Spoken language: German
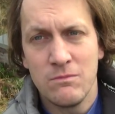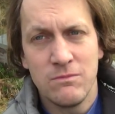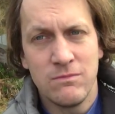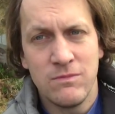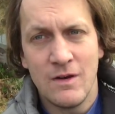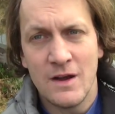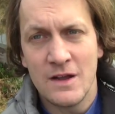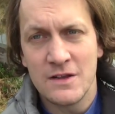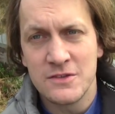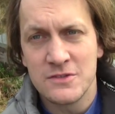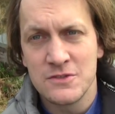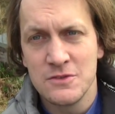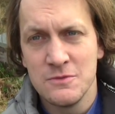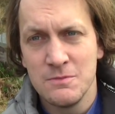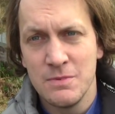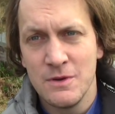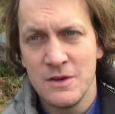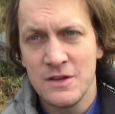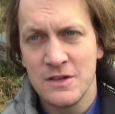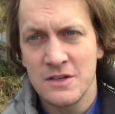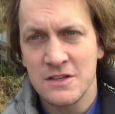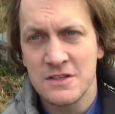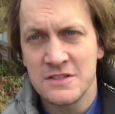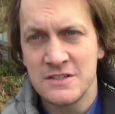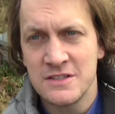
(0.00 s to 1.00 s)
War super
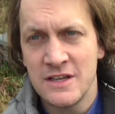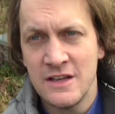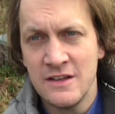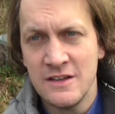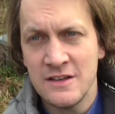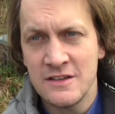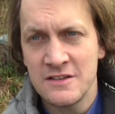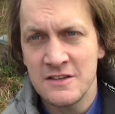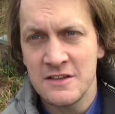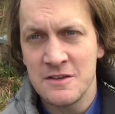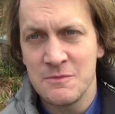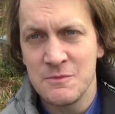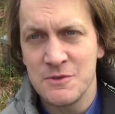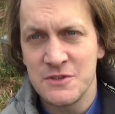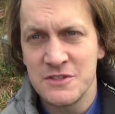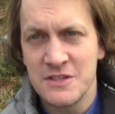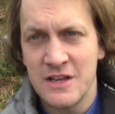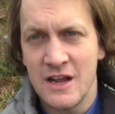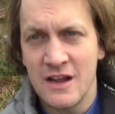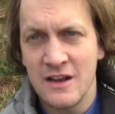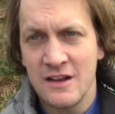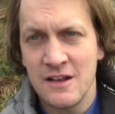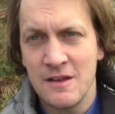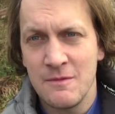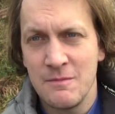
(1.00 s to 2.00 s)
interessant. Also ich muss
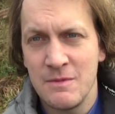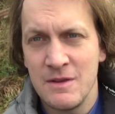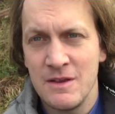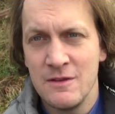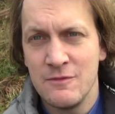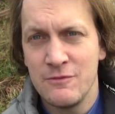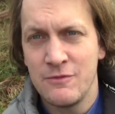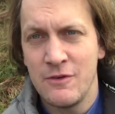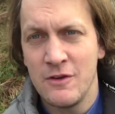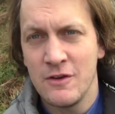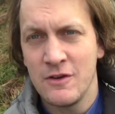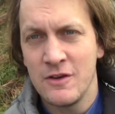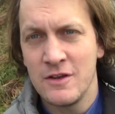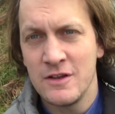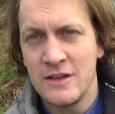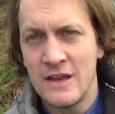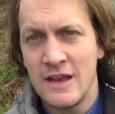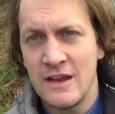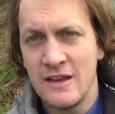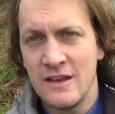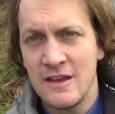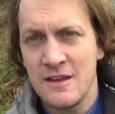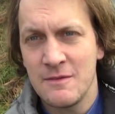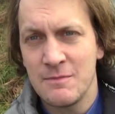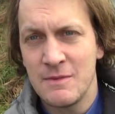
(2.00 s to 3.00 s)
sagen, die Bienenvölker,
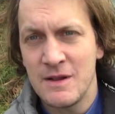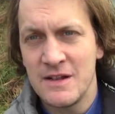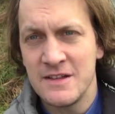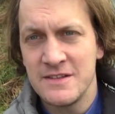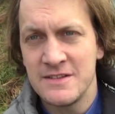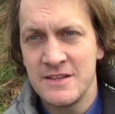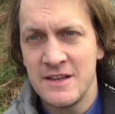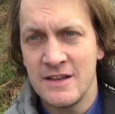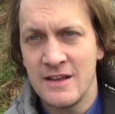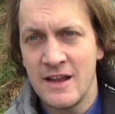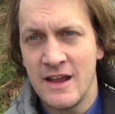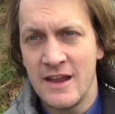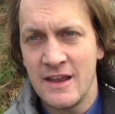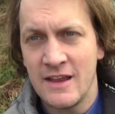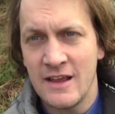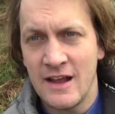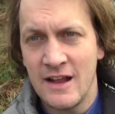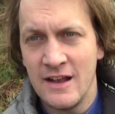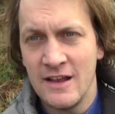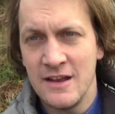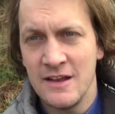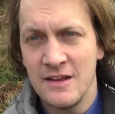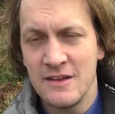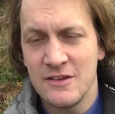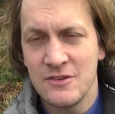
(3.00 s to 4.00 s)
denke ich mal, sehen eigentlich
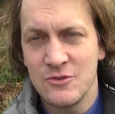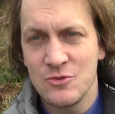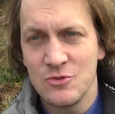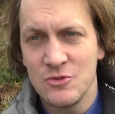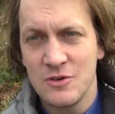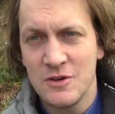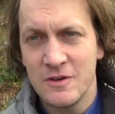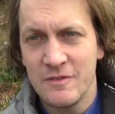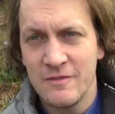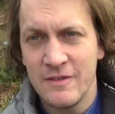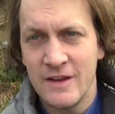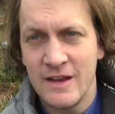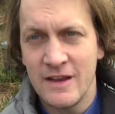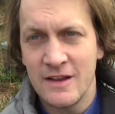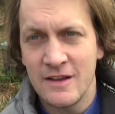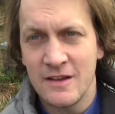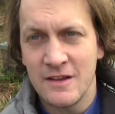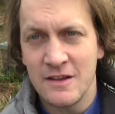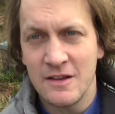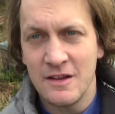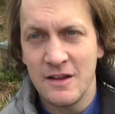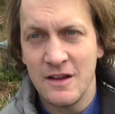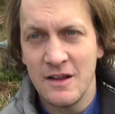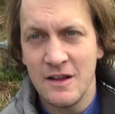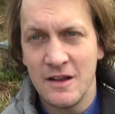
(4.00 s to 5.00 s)
alle
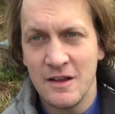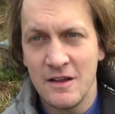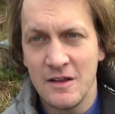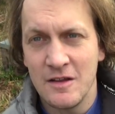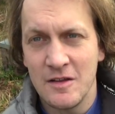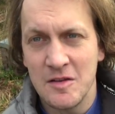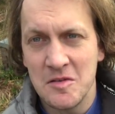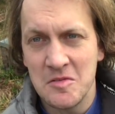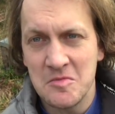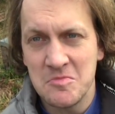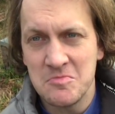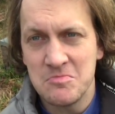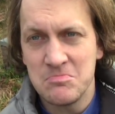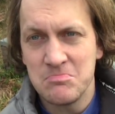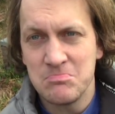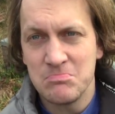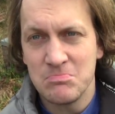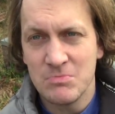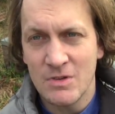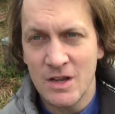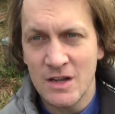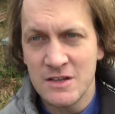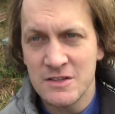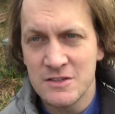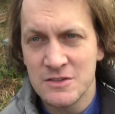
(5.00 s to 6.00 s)
durchweg äh,
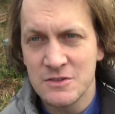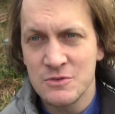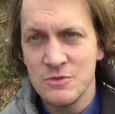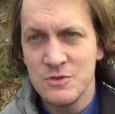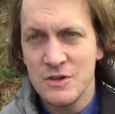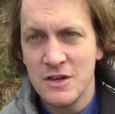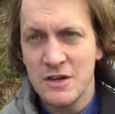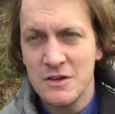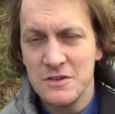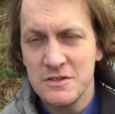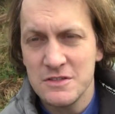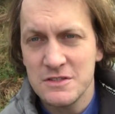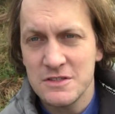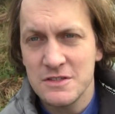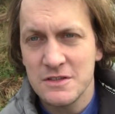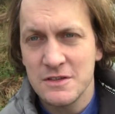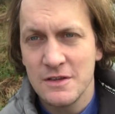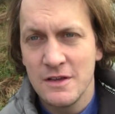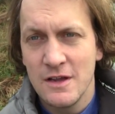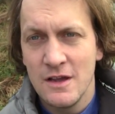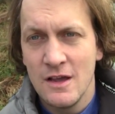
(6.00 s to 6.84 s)
ganz gut aus.